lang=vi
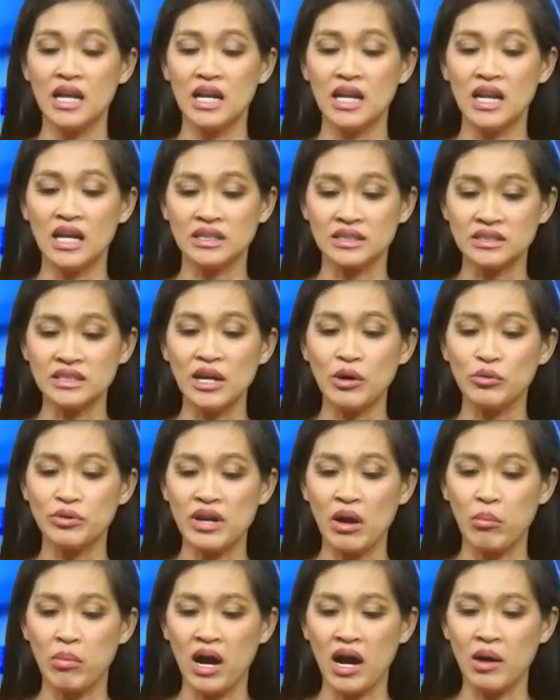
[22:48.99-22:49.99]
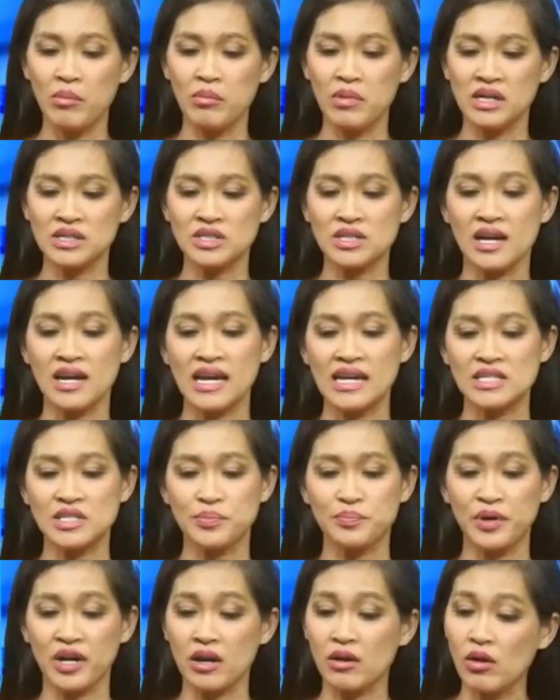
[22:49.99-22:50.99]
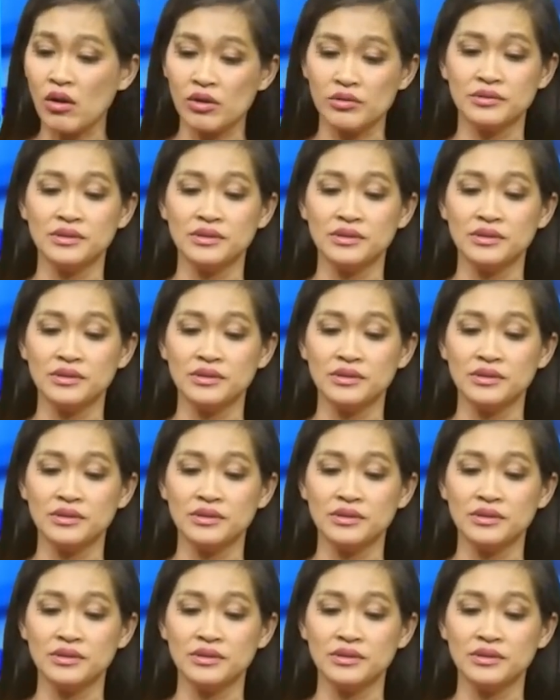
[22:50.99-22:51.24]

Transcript: lẫn đầu độc ông Sergei Skripal,